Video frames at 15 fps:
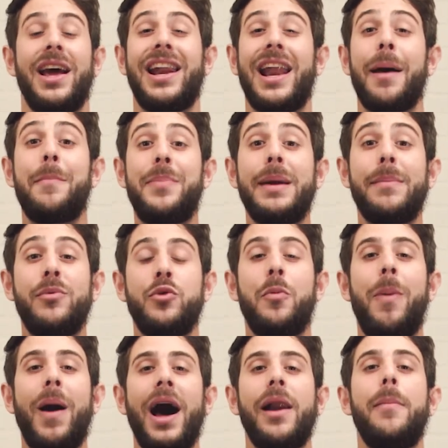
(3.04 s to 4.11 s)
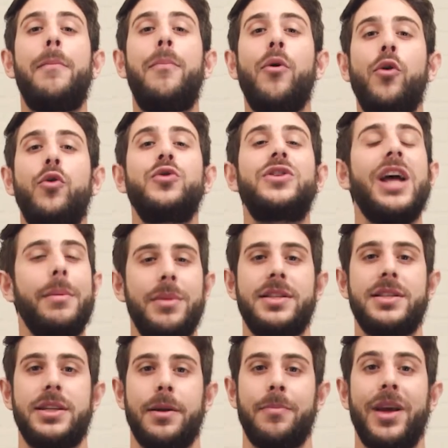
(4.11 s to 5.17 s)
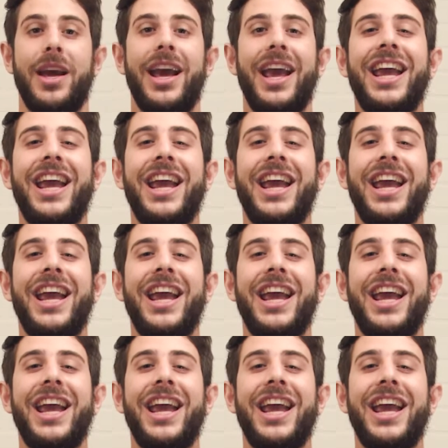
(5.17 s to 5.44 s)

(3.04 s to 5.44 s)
La Bible nous parle beaucoup d'amitié.